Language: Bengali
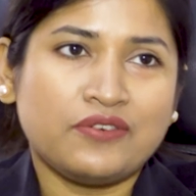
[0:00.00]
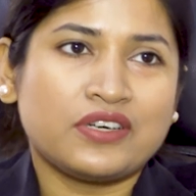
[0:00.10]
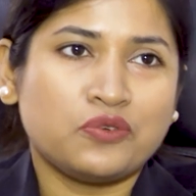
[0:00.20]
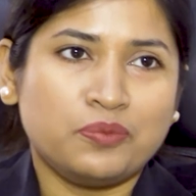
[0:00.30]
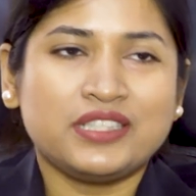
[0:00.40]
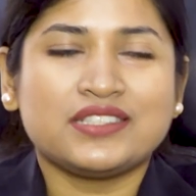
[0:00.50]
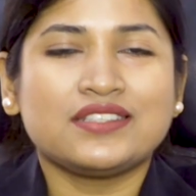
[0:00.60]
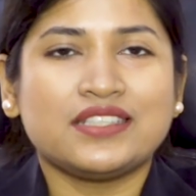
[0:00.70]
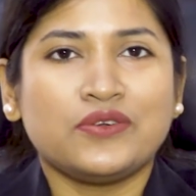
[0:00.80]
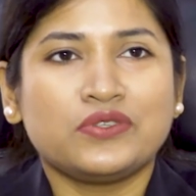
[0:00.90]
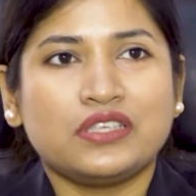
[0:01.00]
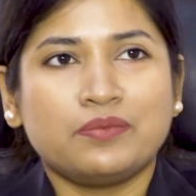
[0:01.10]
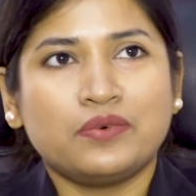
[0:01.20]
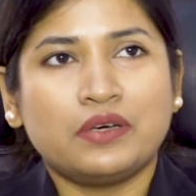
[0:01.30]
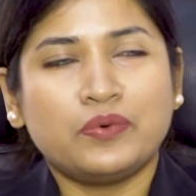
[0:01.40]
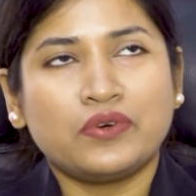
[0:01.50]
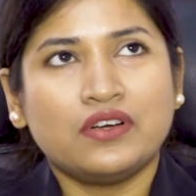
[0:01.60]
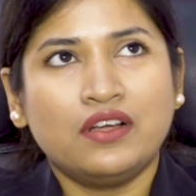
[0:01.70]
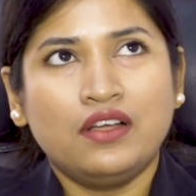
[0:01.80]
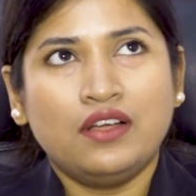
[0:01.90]
দেওয়ার খুব ইচ্ছা ছিল যে এবং
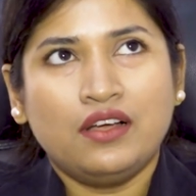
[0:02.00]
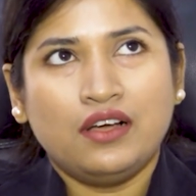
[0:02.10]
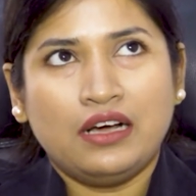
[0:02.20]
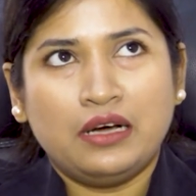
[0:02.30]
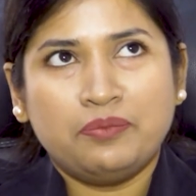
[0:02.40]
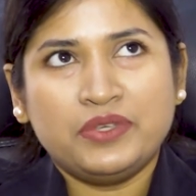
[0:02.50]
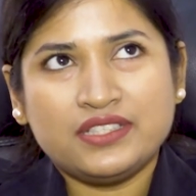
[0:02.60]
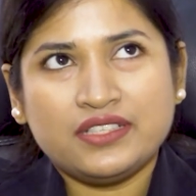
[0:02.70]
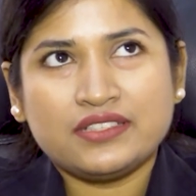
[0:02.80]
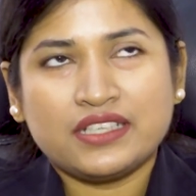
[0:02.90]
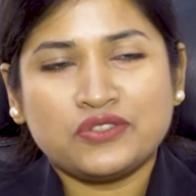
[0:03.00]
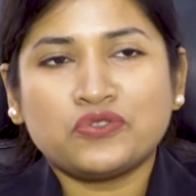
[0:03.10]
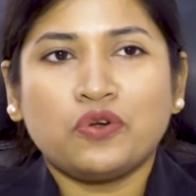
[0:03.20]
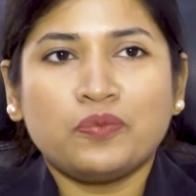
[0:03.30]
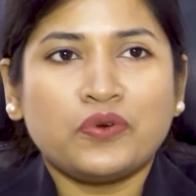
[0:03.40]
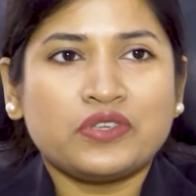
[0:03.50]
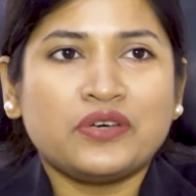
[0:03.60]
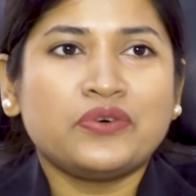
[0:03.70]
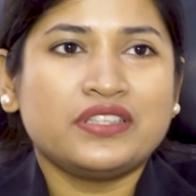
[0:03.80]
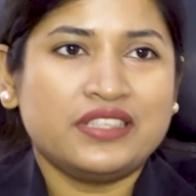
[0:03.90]
বিসিএস একজন
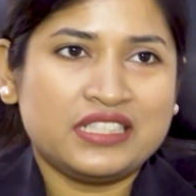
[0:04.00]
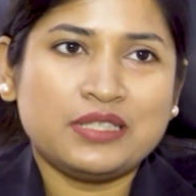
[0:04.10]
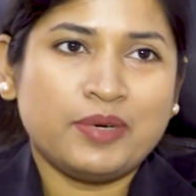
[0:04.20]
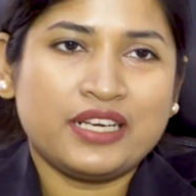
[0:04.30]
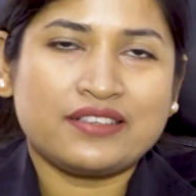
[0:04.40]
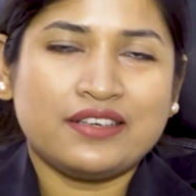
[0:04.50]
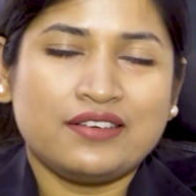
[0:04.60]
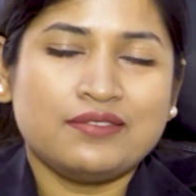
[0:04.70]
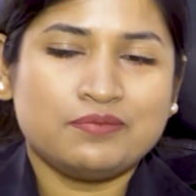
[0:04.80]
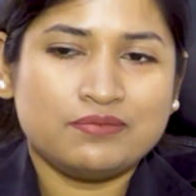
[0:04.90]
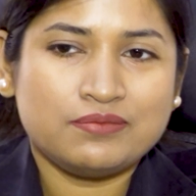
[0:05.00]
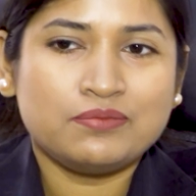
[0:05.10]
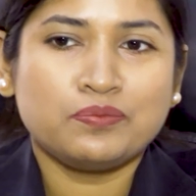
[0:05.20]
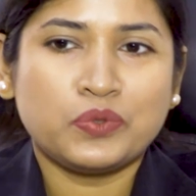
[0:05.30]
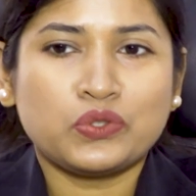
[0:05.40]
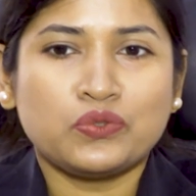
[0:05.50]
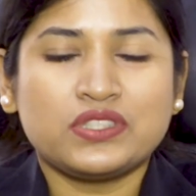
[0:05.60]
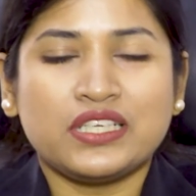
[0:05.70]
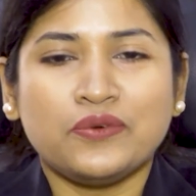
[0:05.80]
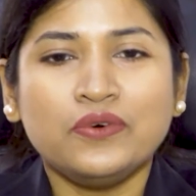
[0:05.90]
কর্মকর্তা হয়ে দেশ সেবার একটা ব্রত
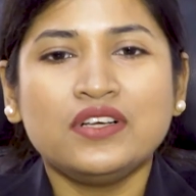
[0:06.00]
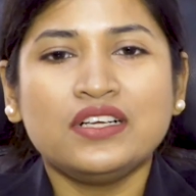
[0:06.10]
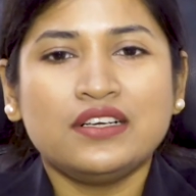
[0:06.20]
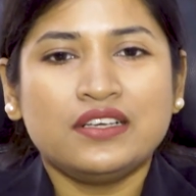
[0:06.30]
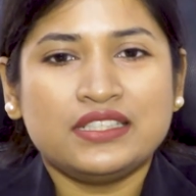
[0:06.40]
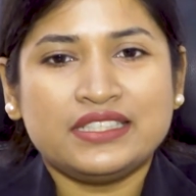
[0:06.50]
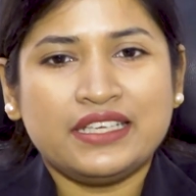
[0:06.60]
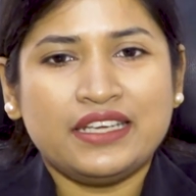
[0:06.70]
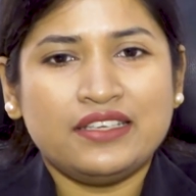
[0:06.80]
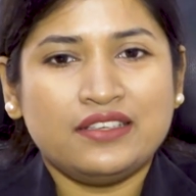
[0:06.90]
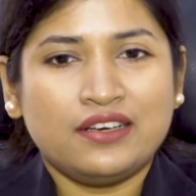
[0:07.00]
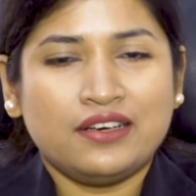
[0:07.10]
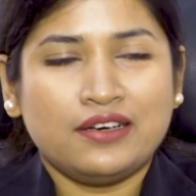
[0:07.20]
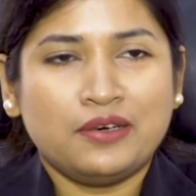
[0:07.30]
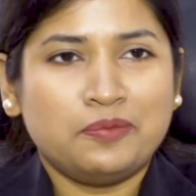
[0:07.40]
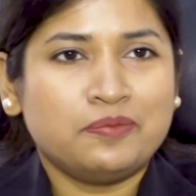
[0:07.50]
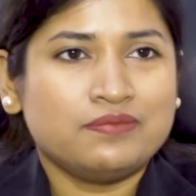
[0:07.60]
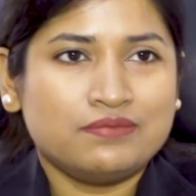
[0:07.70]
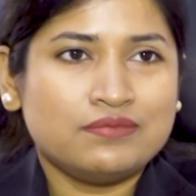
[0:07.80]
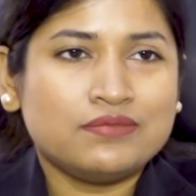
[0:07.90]
ছিল সেই
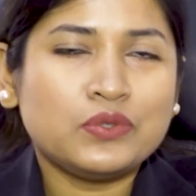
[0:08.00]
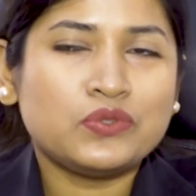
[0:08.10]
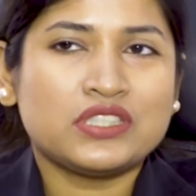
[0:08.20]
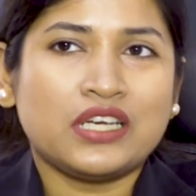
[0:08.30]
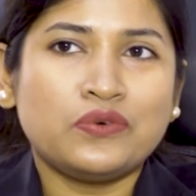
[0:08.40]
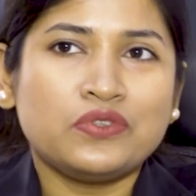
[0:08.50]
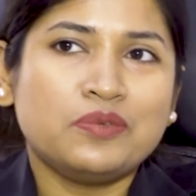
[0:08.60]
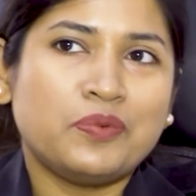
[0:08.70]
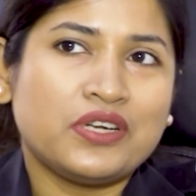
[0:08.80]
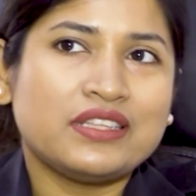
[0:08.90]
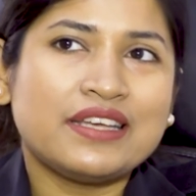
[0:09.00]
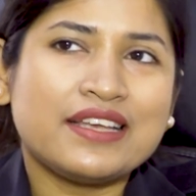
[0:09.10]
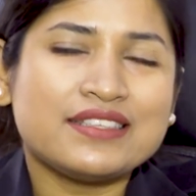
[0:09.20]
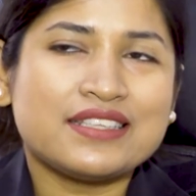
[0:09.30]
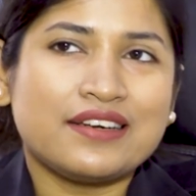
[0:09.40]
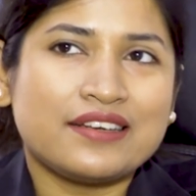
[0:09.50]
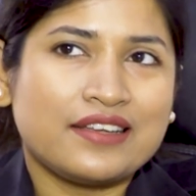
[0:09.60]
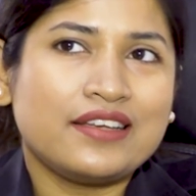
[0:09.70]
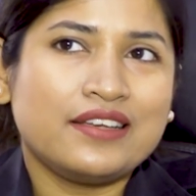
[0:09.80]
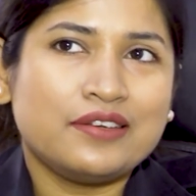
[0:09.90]
উৎসাহ উদ্দীপনা থেকেই
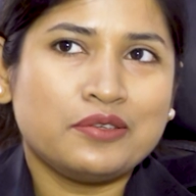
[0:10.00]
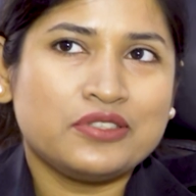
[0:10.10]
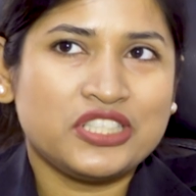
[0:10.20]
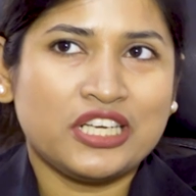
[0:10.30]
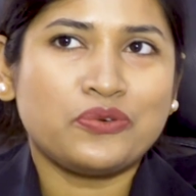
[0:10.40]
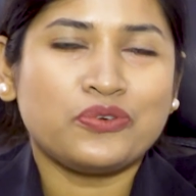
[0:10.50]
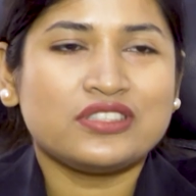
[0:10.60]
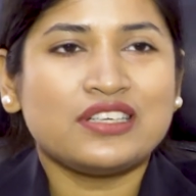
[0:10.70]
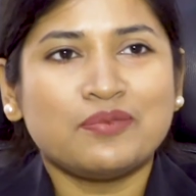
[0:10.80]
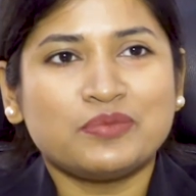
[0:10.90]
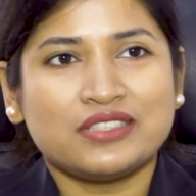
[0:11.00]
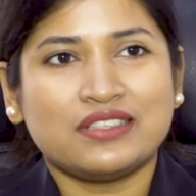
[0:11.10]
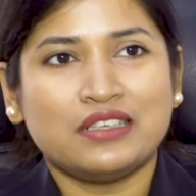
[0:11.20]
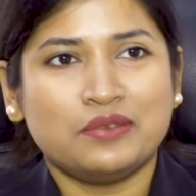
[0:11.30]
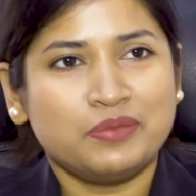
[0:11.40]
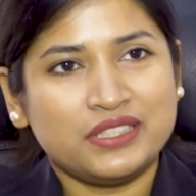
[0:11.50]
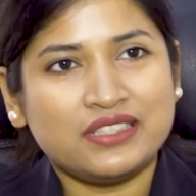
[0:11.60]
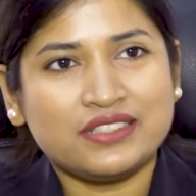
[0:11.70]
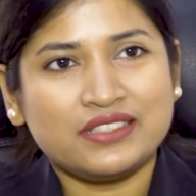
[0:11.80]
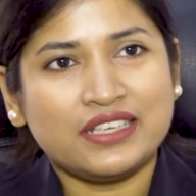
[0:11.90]
স্যারকে শেয়ার করেছিলাম যে স্যার
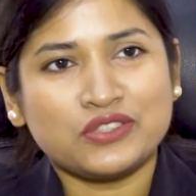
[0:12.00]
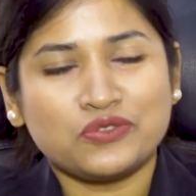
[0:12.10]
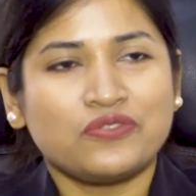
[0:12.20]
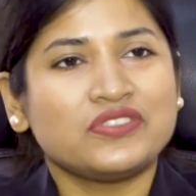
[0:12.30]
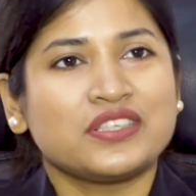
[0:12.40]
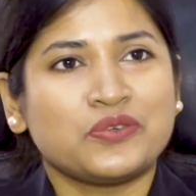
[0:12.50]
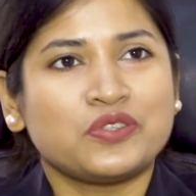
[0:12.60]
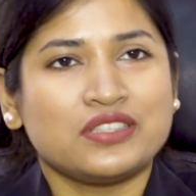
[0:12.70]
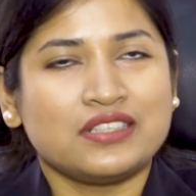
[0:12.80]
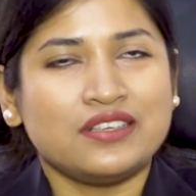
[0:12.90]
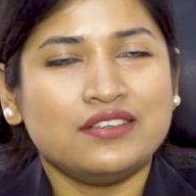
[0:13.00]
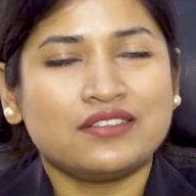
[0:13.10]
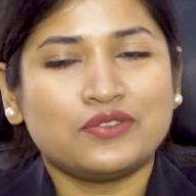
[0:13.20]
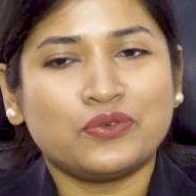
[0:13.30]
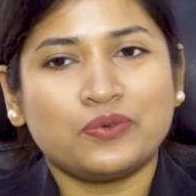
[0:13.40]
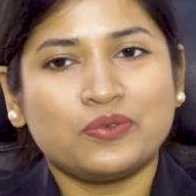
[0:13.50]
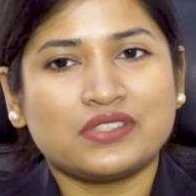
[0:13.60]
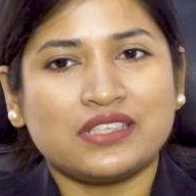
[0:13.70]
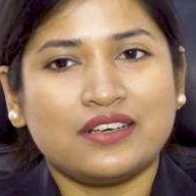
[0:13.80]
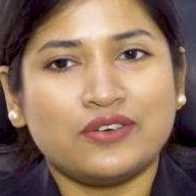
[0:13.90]
বিসিএস দিয়ে একজন অফিসার হতে চাই তো
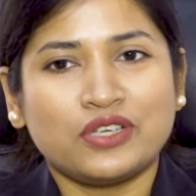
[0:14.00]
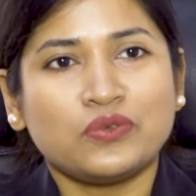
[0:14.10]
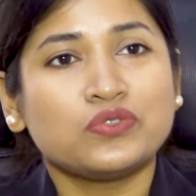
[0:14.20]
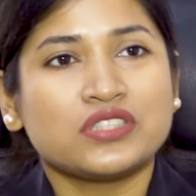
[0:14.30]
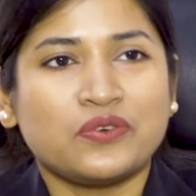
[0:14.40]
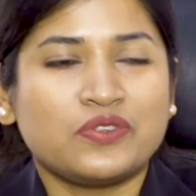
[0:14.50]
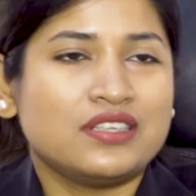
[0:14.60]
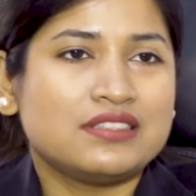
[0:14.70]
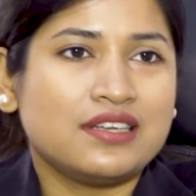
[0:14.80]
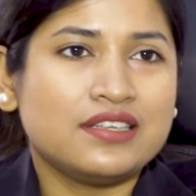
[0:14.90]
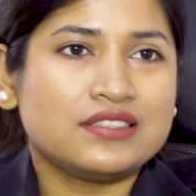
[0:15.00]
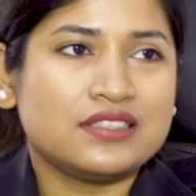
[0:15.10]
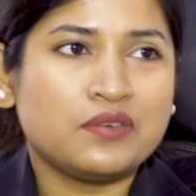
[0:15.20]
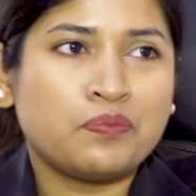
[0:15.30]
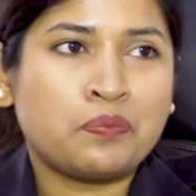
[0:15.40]
স্যার অনেক উৎসাহ দিয়েছিলেন যে